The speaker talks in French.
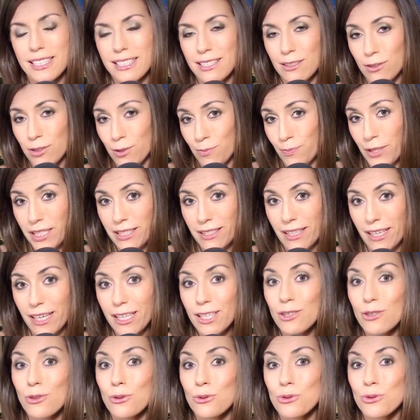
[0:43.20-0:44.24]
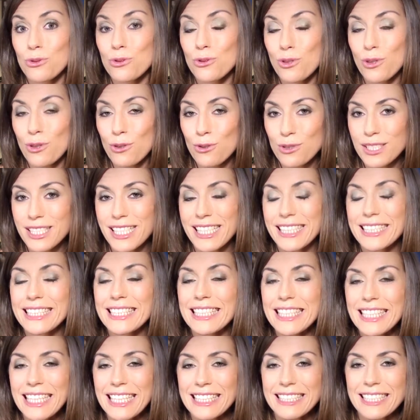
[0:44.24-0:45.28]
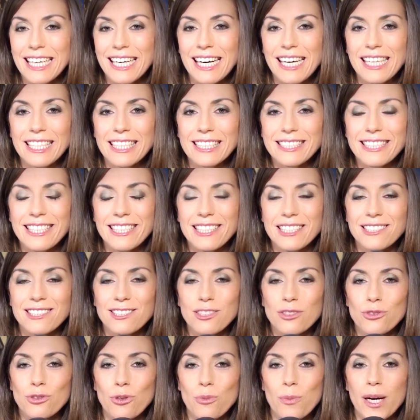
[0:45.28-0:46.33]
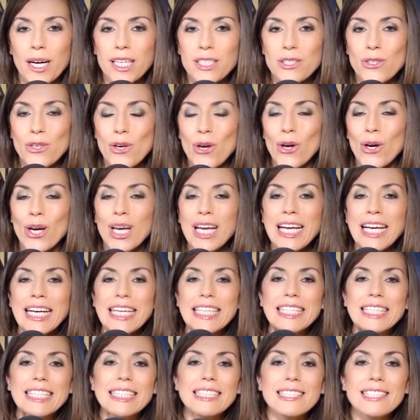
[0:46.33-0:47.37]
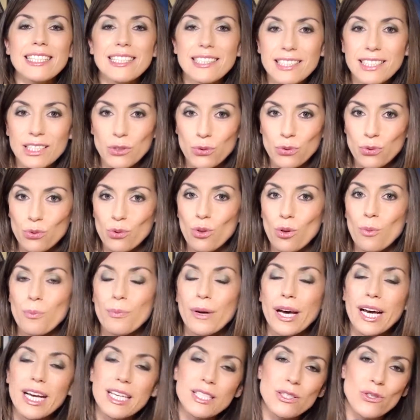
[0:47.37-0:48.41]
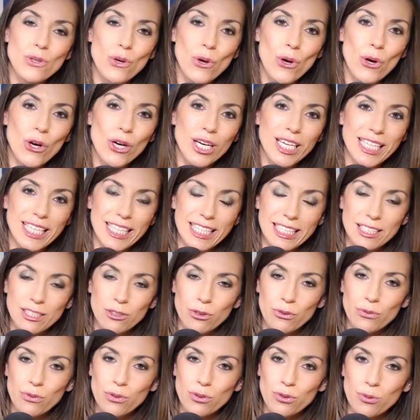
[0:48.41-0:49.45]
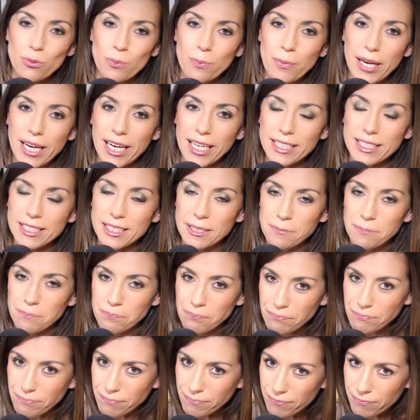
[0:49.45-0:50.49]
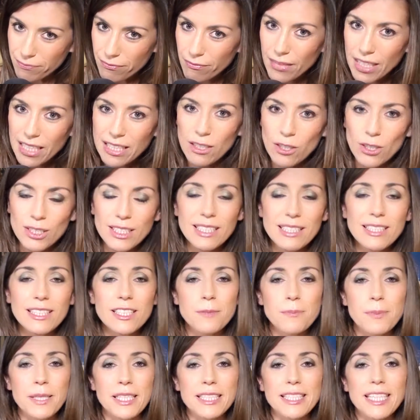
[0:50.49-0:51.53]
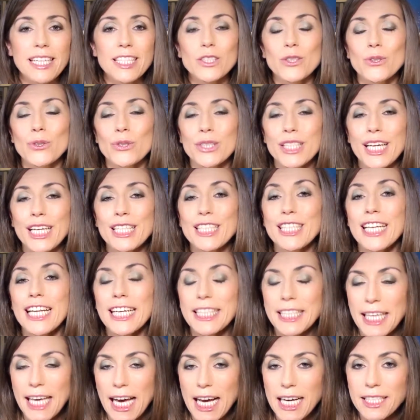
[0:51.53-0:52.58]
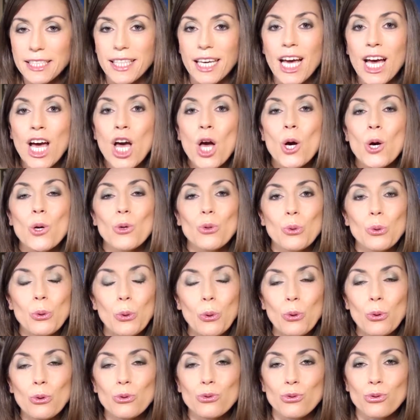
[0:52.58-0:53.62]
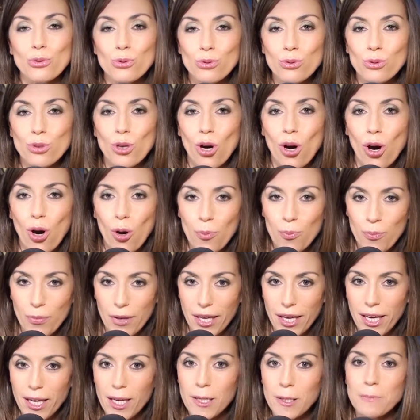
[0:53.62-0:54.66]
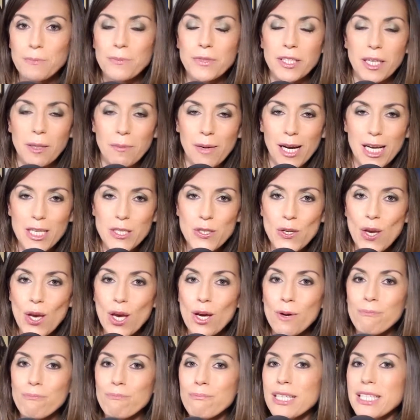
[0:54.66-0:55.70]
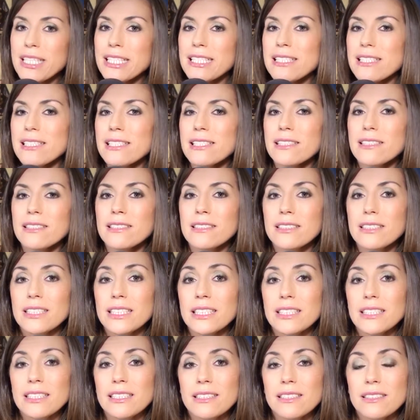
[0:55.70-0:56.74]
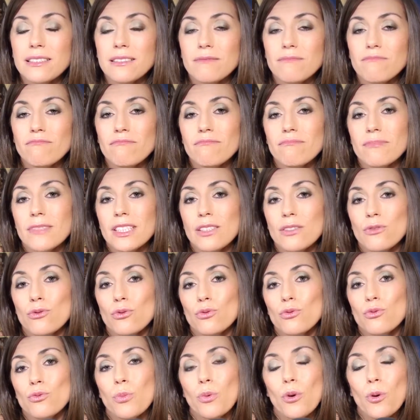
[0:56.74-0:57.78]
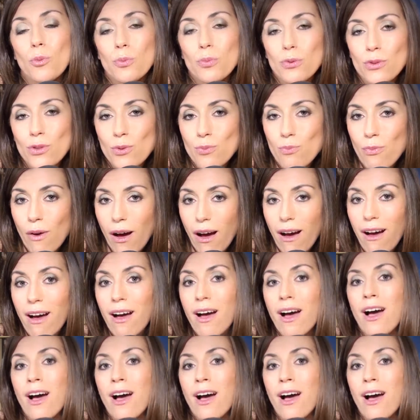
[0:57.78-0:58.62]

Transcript: spectacle, le seul en scène théâtrale d'Alexandre Brasseur, qui s'intitule Brasseur et les enfants du paradis. Alors c'est un spectacle dans lequel il incarne le rôle de son grand-père, Pierre Brasseur, mais il, ne nous propose pas